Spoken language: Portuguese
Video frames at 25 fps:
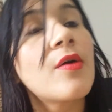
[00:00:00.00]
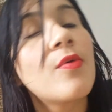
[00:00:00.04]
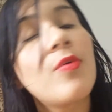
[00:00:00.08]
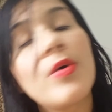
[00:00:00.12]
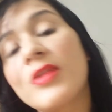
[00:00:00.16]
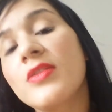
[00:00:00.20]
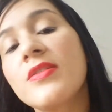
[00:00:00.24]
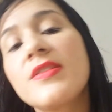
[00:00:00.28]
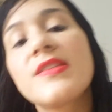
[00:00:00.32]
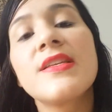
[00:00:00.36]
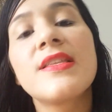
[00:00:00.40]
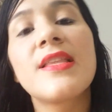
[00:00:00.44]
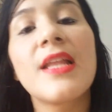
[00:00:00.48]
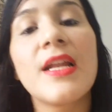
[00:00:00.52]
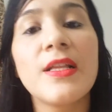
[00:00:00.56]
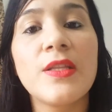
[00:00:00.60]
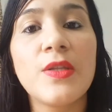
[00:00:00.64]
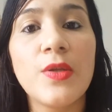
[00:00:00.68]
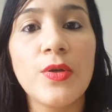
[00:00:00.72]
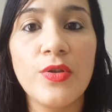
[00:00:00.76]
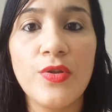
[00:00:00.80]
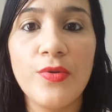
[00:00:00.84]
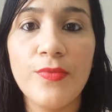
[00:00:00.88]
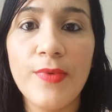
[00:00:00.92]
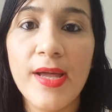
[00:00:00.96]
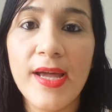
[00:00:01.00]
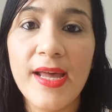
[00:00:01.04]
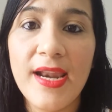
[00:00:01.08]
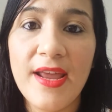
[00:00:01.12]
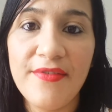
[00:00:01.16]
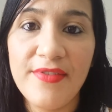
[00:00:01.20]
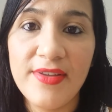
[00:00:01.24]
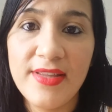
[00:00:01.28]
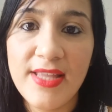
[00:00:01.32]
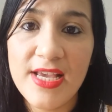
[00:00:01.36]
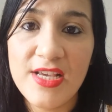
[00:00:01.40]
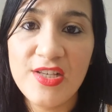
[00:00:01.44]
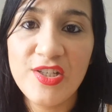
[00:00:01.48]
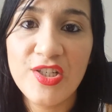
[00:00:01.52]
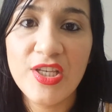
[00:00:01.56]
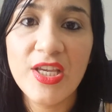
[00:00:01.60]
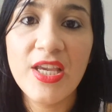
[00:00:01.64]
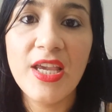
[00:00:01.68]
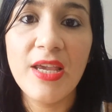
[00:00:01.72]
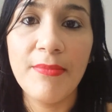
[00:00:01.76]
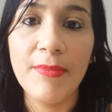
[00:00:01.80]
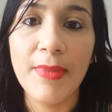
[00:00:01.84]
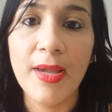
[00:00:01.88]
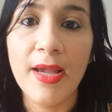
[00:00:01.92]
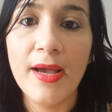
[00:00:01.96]
quando se tratou de uma gravidez
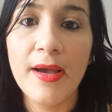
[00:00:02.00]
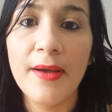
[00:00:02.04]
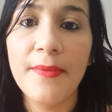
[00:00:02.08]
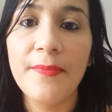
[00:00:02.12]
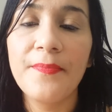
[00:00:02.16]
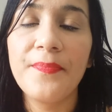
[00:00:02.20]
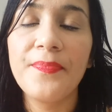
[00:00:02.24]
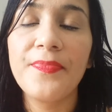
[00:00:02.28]
química,